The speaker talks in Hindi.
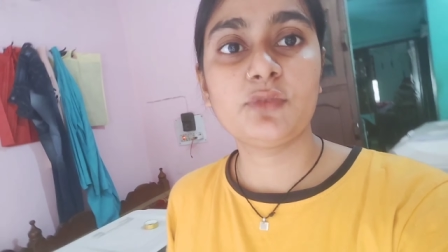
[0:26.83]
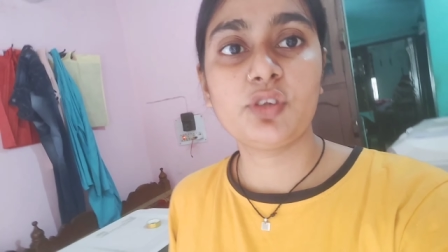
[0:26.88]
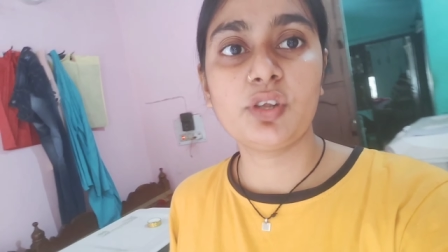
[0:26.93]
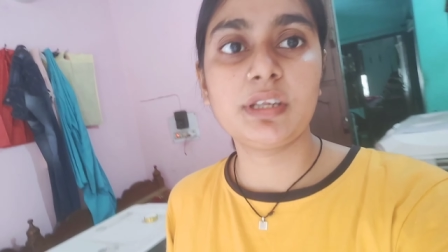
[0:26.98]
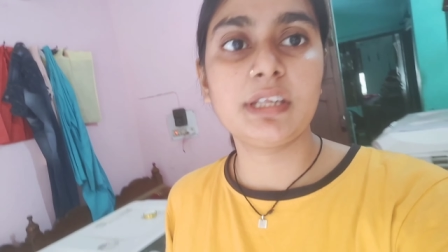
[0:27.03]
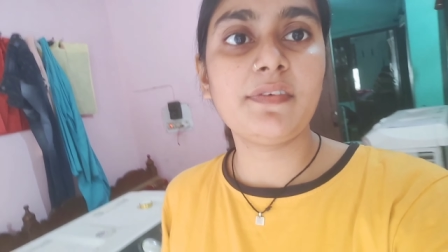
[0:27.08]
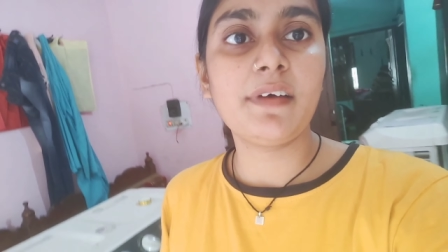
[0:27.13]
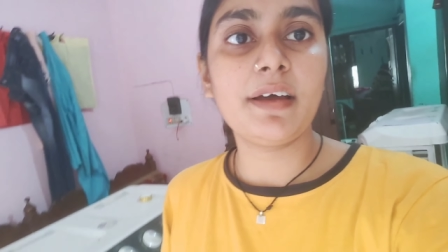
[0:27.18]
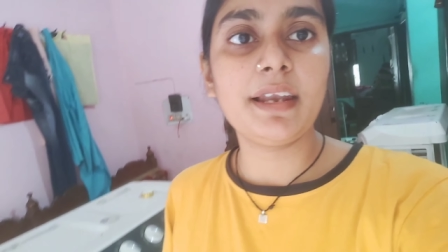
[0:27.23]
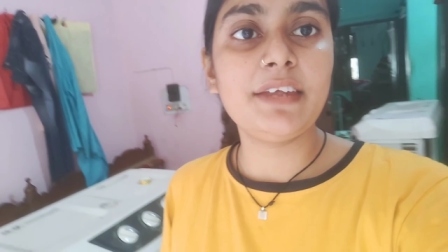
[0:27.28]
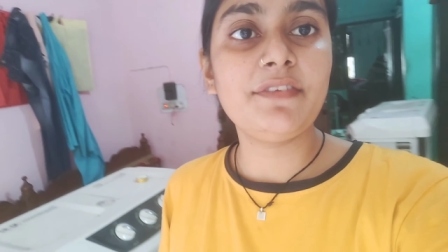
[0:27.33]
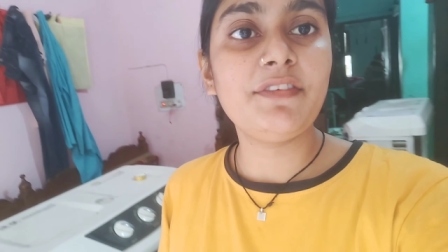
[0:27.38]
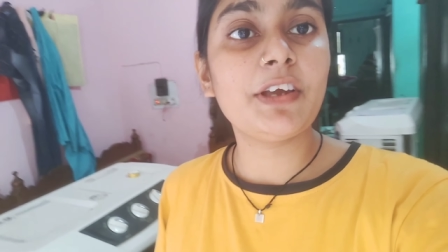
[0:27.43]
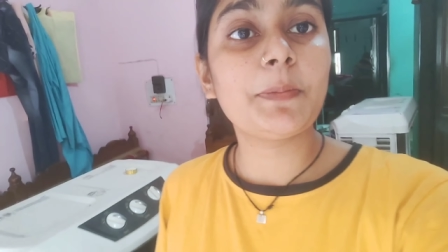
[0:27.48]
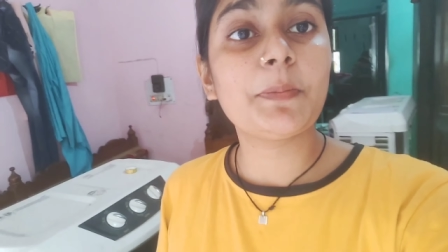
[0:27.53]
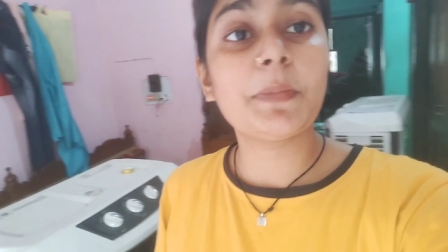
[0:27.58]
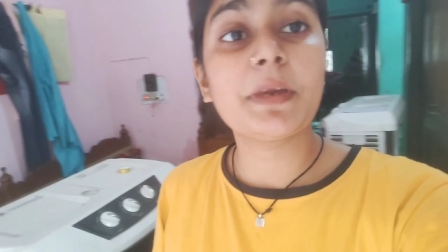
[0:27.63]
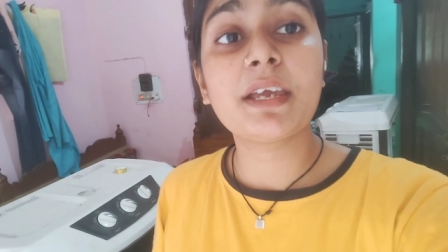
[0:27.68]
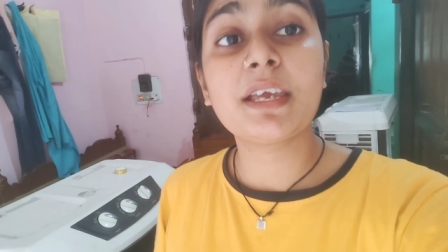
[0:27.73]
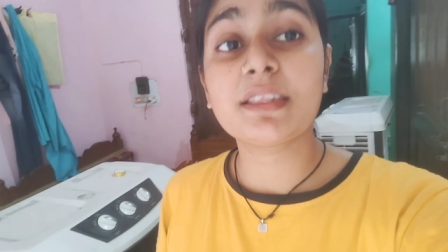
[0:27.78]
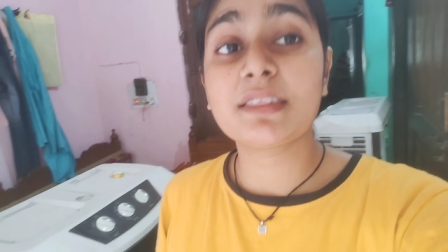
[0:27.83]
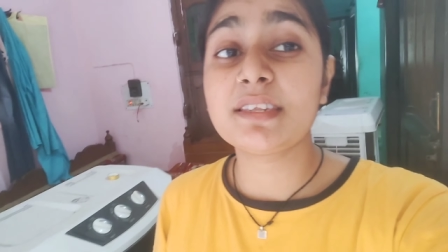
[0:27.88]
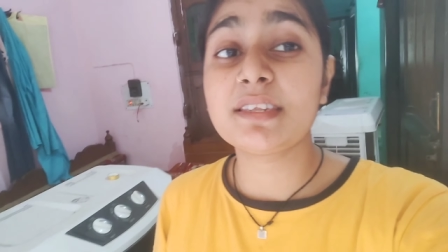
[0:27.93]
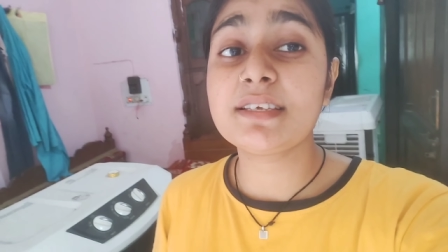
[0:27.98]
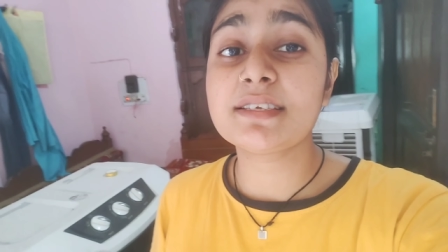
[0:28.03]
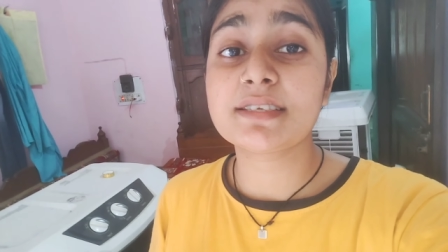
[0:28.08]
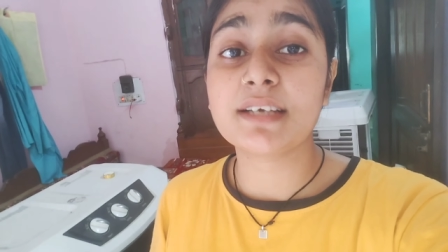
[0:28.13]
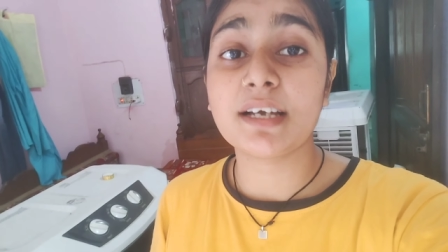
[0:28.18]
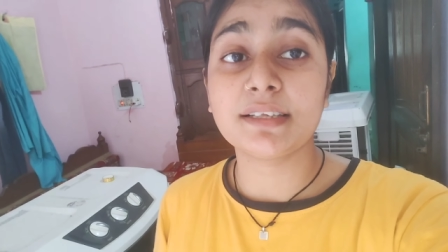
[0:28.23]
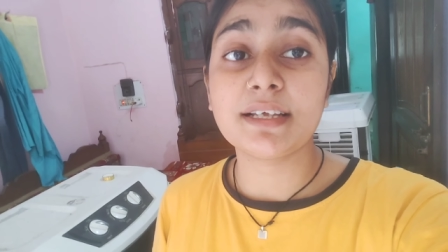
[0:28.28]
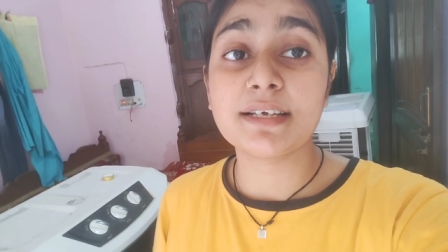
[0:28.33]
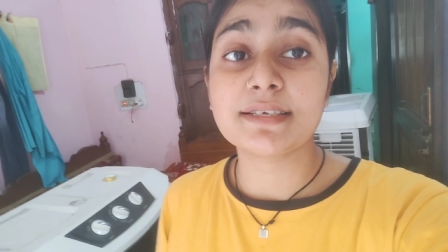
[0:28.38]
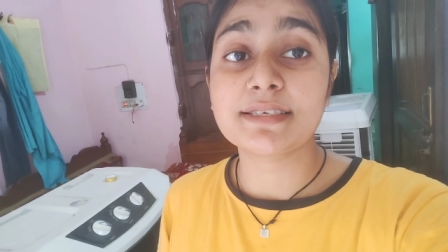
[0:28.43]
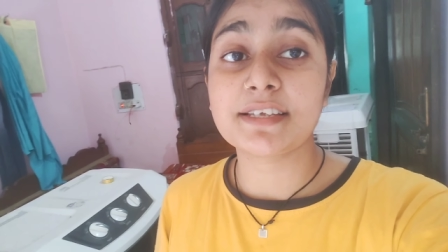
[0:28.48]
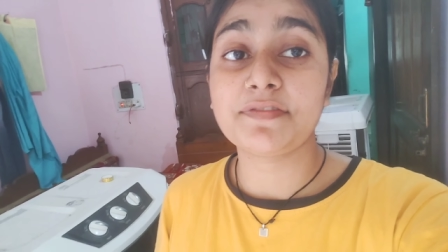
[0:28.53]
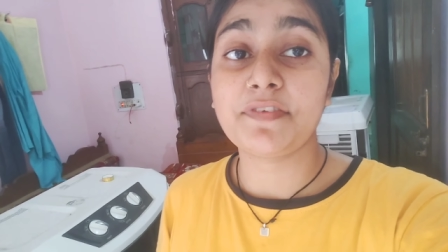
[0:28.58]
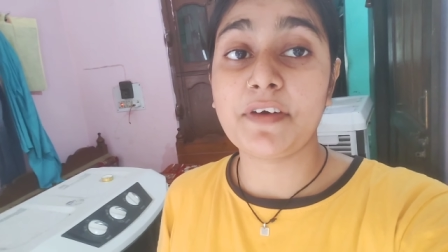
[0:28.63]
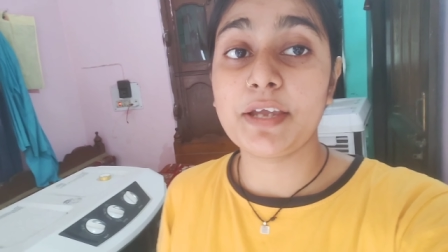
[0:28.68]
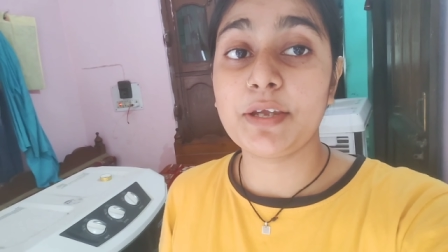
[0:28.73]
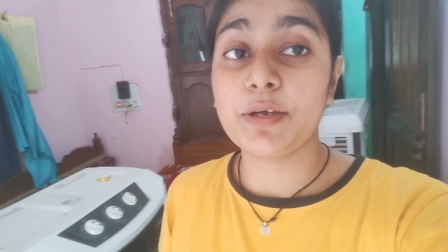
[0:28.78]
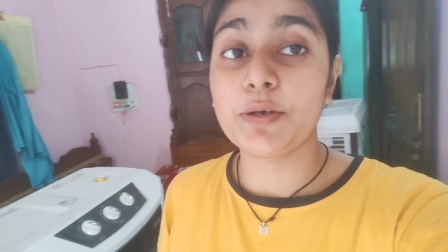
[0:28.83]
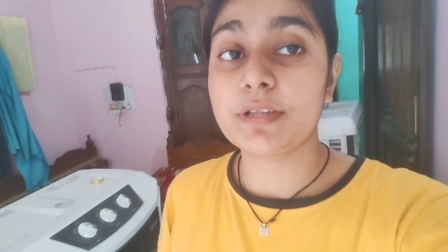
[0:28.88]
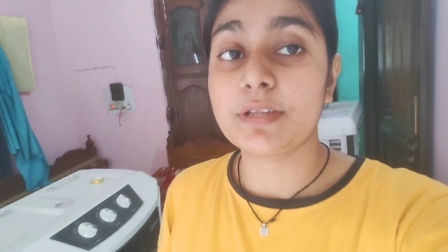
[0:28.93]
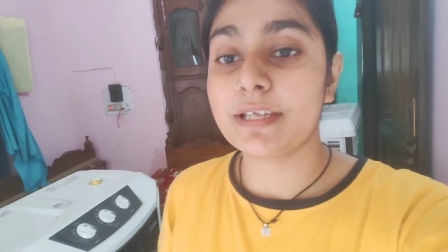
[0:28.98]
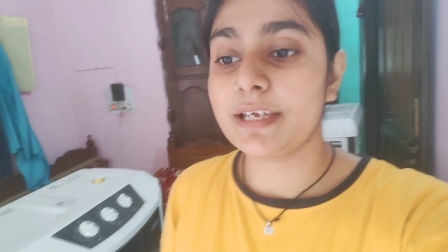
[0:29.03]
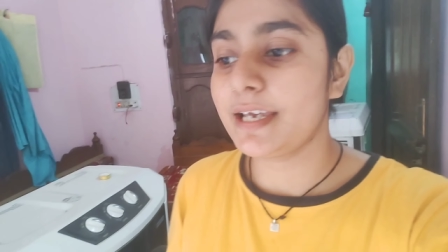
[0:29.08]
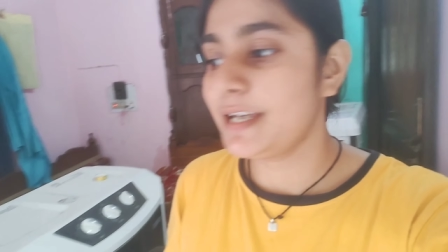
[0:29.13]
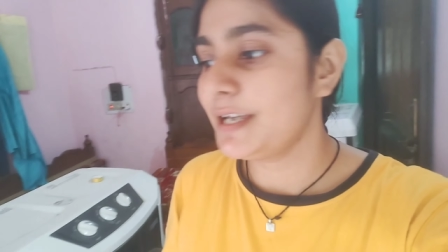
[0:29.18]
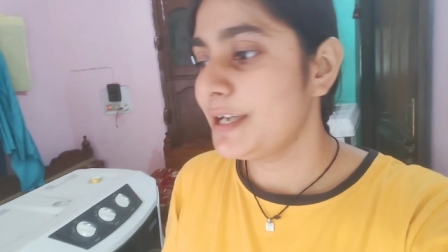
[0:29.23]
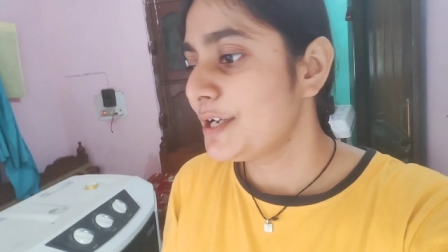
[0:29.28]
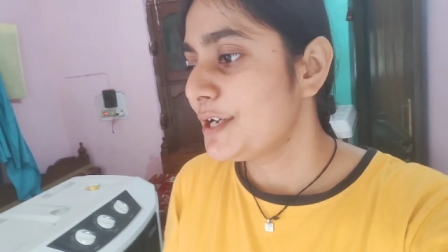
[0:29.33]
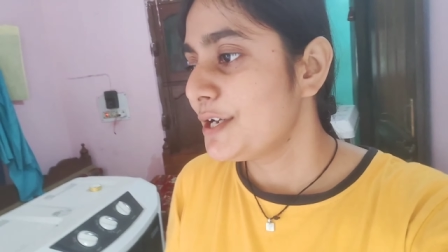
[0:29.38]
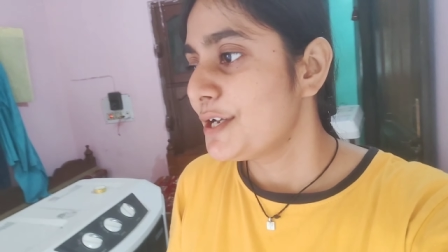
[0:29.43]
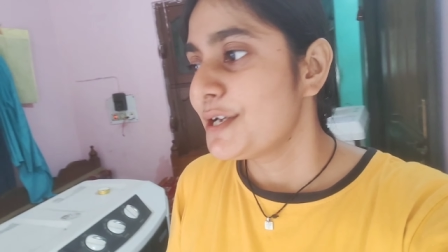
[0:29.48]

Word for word: तो दिवाली वीक में कितनी ज़्यादा सफाई होती है